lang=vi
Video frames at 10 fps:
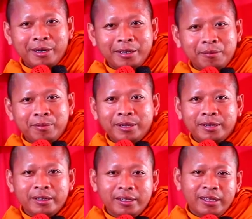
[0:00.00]
pre nộp
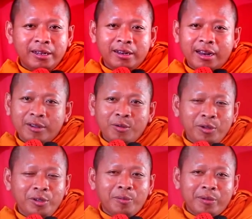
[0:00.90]
tiền nè khăn
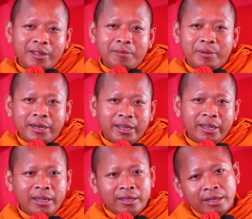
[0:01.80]
cùi vô mình nật pre
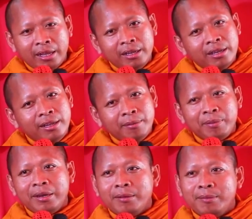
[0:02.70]
thầy
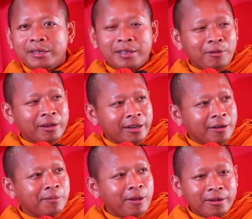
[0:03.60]
pre mình trao ảnh nật
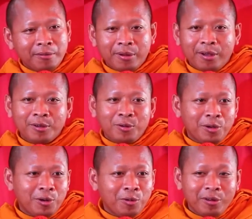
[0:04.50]
bọn bọn rụi
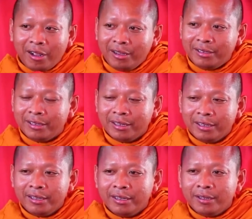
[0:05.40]
khuôn hơi
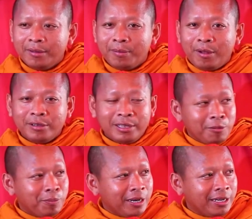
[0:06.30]
bọn tao
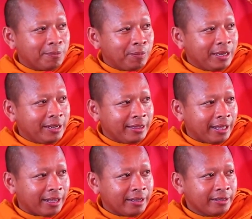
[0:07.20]
pre nè pin hay
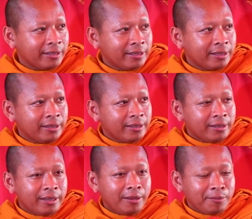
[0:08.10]
ta
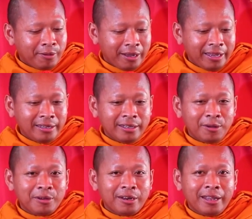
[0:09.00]
hay một ai
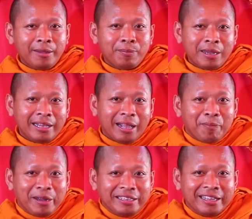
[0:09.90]
nâu cái lê bánh nà
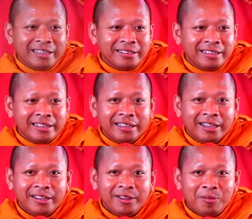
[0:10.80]
bánh đây thì
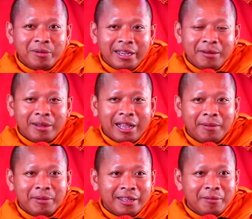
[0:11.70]
dùm là hên mà ha
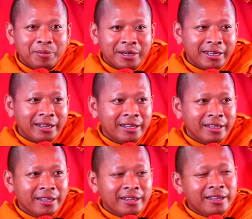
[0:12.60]
mà nật pre
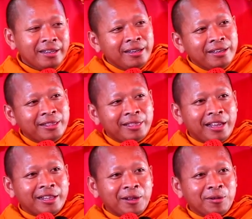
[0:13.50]
ý
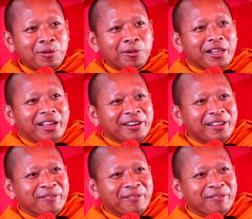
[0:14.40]
chè tàu rụi ta